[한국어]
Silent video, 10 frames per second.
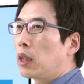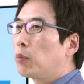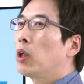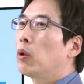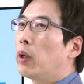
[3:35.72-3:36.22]

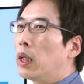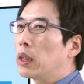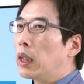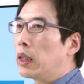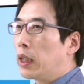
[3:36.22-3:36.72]

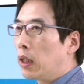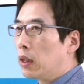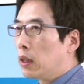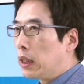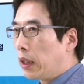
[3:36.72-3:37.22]
생명과학에
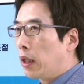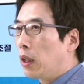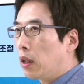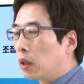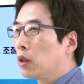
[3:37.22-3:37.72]
대한
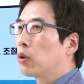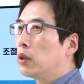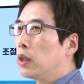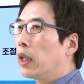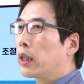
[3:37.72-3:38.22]
이해
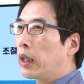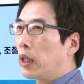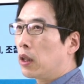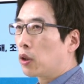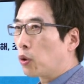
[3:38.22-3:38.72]
그리고
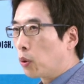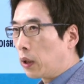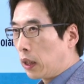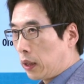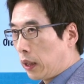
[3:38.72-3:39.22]
의학의
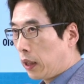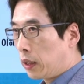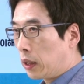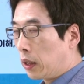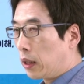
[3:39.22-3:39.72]
적용까지
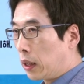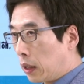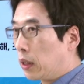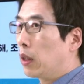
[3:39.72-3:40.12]
해야 되기